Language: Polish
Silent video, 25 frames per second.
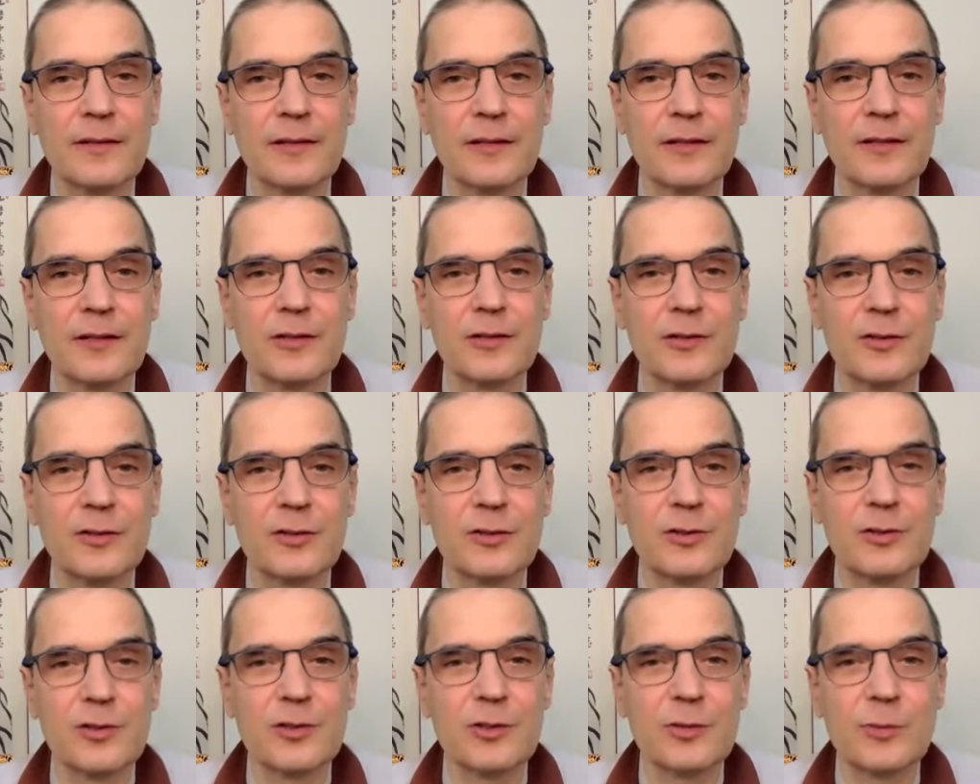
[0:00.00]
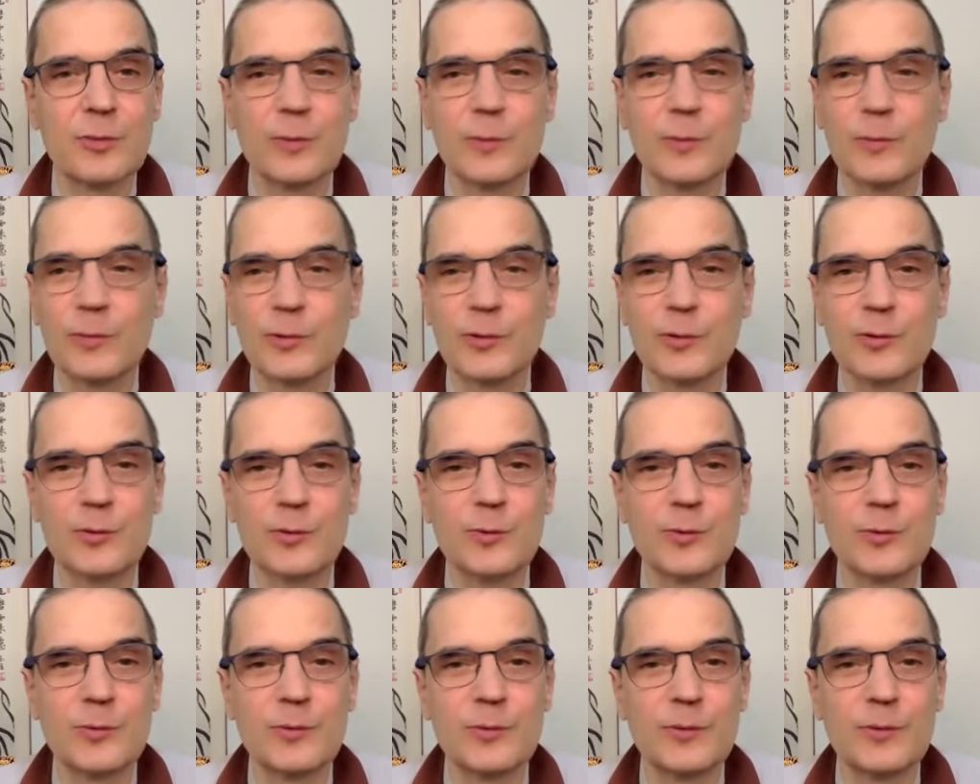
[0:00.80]
E, życie jest po
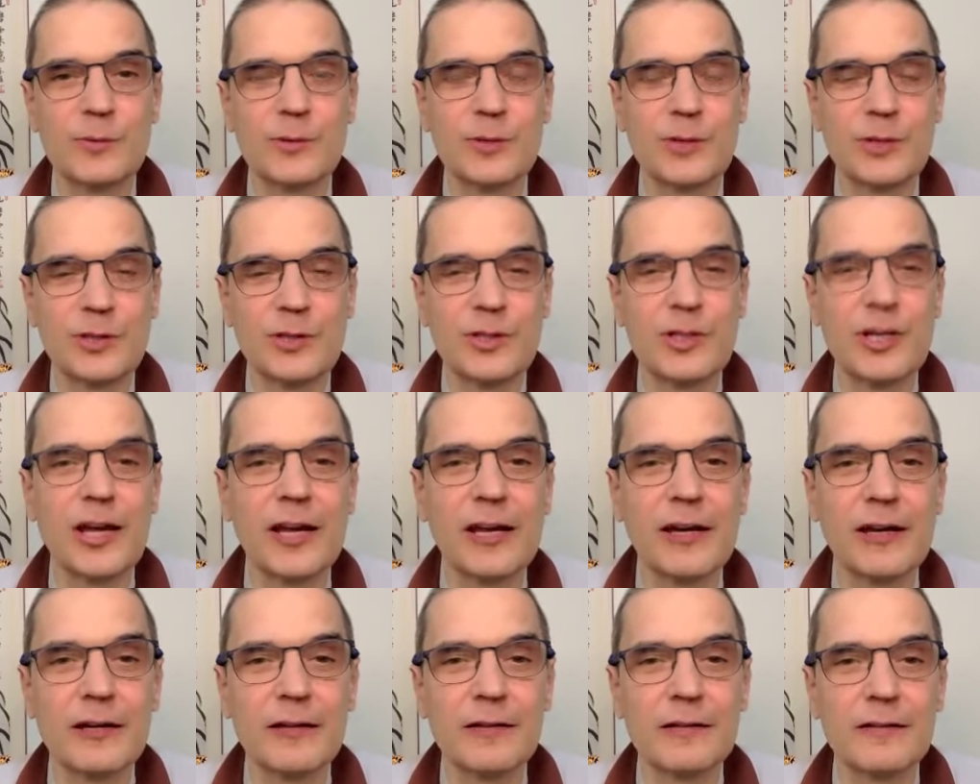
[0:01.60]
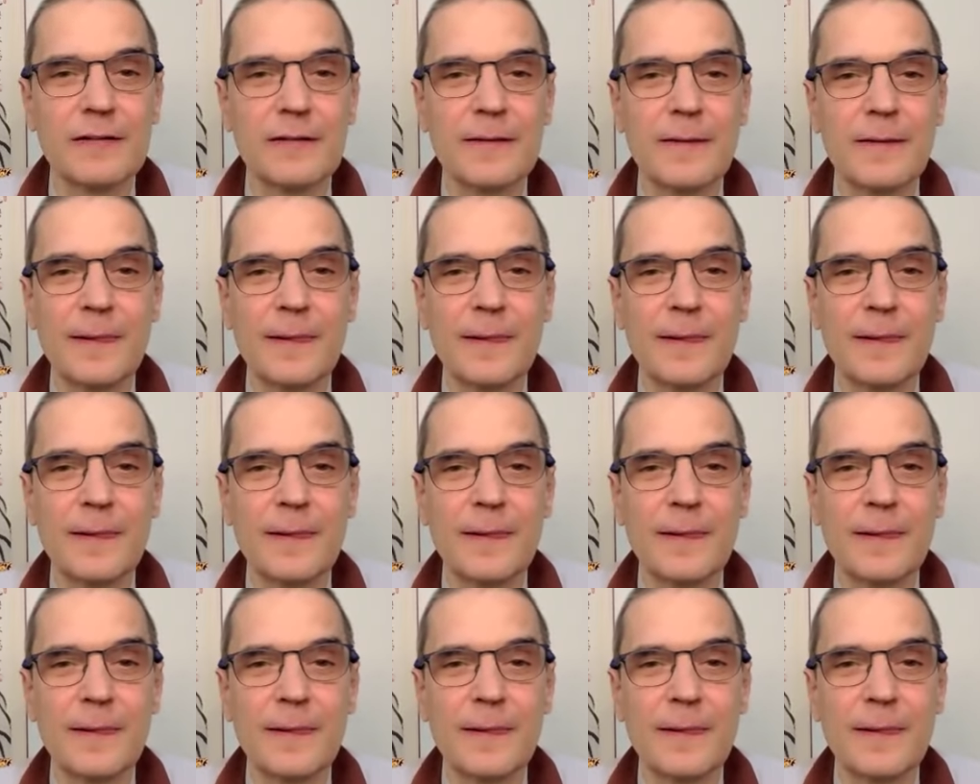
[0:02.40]
prostu się dzieje